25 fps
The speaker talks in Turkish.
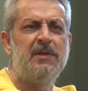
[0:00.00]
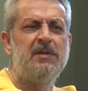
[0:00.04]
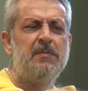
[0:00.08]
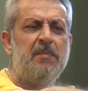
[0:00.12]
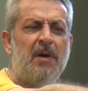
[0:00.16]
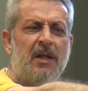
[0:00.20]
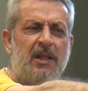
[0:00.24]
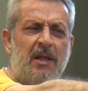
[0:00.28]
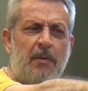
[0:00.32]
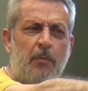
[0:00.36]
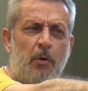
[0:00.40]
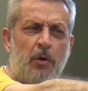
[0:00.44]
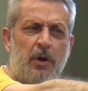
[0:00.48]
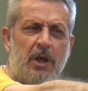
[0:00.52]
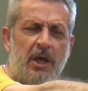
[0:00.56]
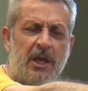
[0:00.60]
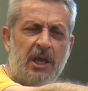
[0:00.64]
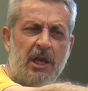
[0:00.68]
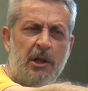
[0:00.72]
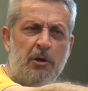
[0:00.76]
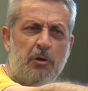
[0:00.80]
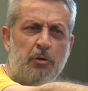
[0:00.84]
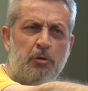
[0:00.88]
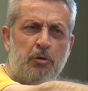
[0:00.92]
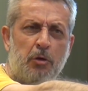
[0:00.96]
bizim adam oraya
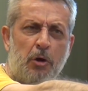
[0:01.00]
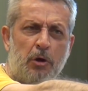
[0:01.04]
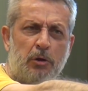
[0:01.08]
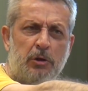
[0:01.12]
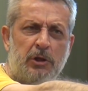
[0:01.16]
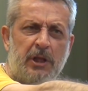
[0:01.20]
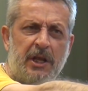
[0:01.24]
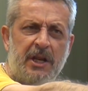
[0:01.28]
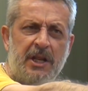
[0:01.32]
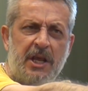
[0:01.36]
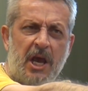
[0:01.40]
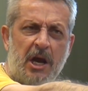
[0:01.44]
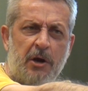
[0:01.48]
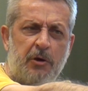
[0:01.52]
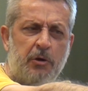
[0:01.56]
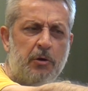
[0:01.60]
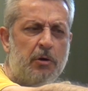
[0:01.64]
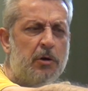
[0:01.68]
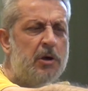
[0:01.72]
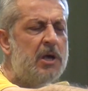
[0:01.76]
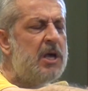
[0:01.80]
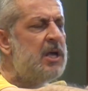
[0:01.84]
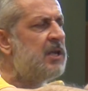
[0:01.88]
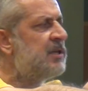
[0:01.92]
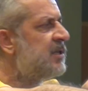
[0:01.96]
geliyor dörtleri
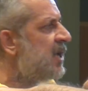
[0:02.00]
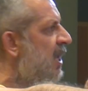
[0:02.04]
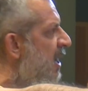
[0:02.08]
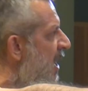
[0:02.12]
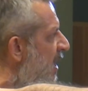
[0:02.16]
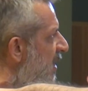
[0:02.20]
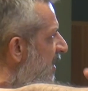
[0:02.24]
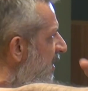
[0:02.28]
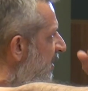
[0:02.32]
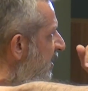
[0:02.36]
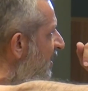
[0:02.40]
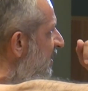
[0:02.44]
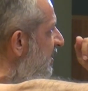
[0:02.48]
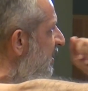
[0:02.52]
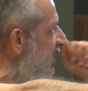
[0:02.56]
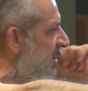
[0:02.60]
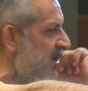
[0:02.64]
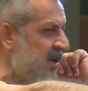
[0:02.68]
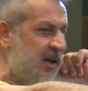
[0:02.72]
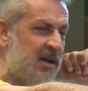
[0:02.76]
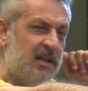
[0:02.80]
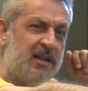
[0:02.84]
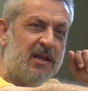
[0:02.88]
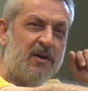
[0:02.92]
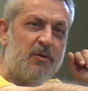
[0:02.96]
yakıyor sen arkada
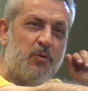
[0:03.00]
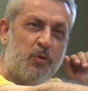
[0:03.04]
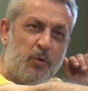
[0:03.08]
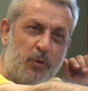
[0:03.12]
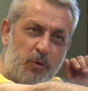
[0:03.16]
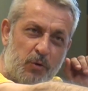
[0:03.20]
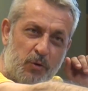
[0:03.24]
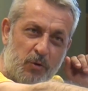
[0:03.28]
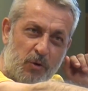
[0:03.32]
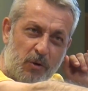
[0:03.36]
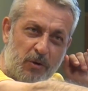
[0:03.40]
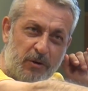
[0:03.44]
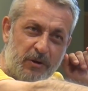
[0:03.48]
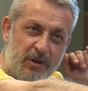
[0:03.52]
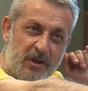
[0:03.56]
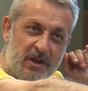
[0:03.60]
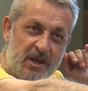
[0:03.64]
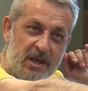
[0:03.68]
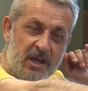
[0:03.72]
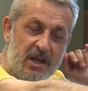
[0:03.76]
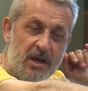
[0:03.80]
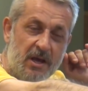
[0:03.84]
istediğin kadar kuyruk ol